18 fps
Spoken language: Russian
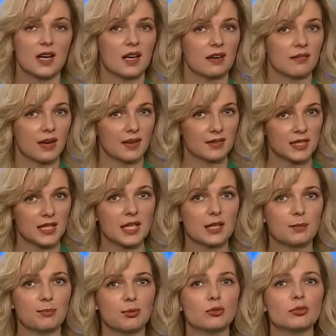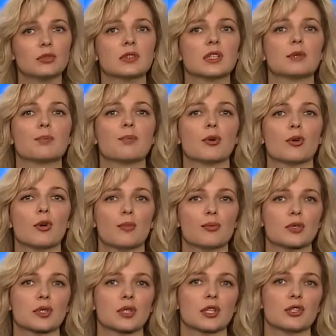Во всех пунктах
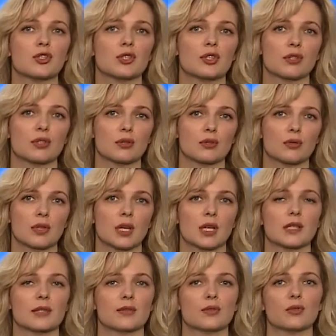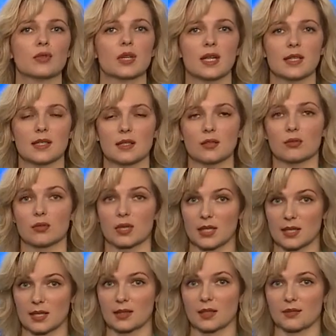пропуска через государственную
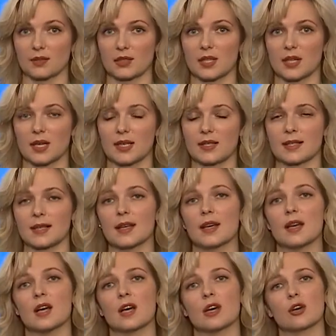границу Российской Федерации